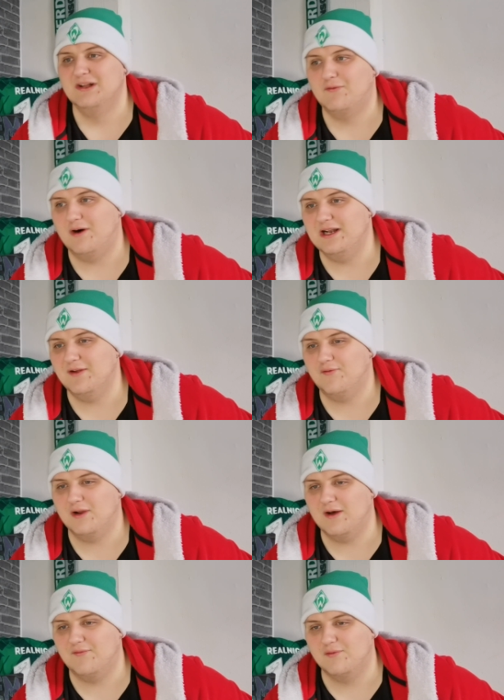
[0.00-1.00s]
Vor allen Dingen
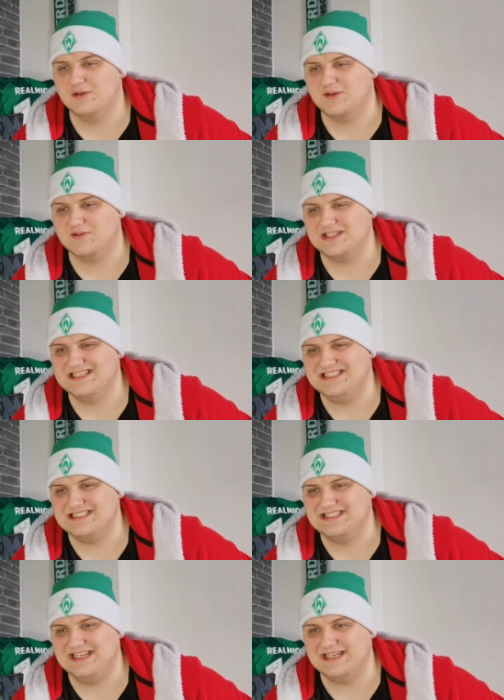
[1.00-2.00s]
voller Fokus auf unseren
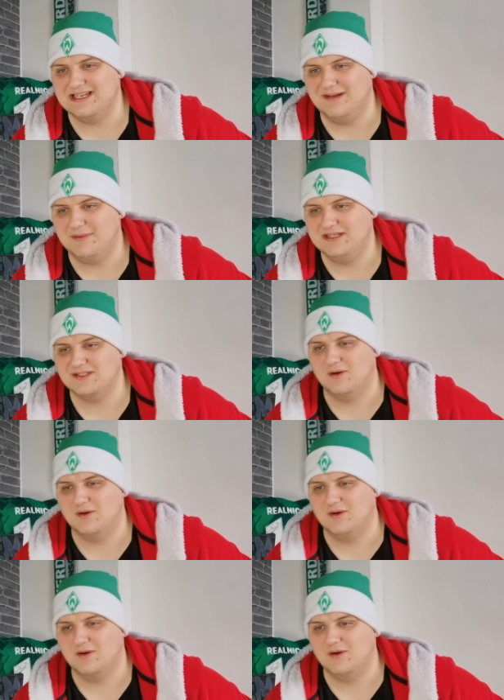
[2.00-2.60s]
nächsten Gegner, Mainz